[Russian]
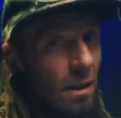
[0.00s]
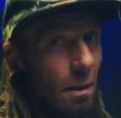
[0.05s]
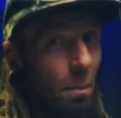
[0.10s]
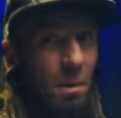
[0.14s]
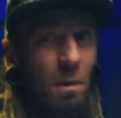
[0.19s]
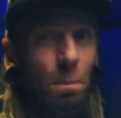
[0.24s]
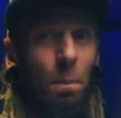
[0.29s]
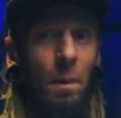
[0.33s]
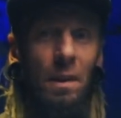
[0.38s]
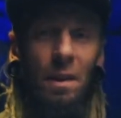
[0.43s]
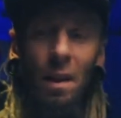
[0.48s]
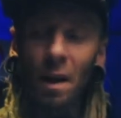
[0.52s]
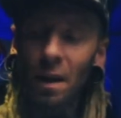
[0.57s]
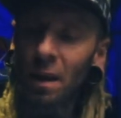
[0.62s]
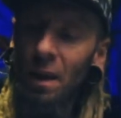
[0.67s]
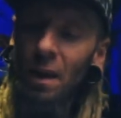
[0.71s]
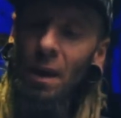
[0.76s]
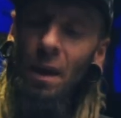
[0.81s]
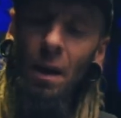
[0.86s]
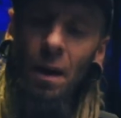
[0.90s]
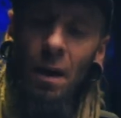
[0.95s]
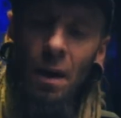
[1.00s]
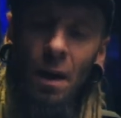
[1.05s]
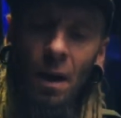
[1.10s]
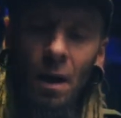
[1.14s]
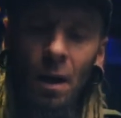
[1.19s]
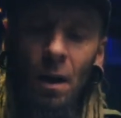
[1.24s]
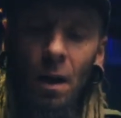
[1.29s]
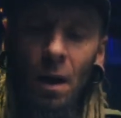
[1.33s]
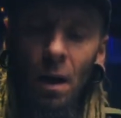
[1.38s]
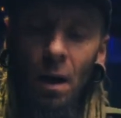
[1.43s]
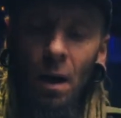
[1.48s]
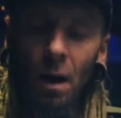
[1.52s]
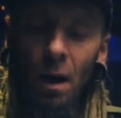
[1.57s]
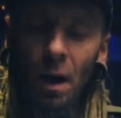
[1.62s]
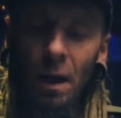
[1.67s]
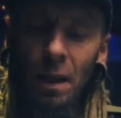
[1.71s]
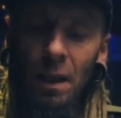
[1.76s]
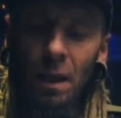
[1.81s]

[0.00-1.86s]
там из-под ноги, а,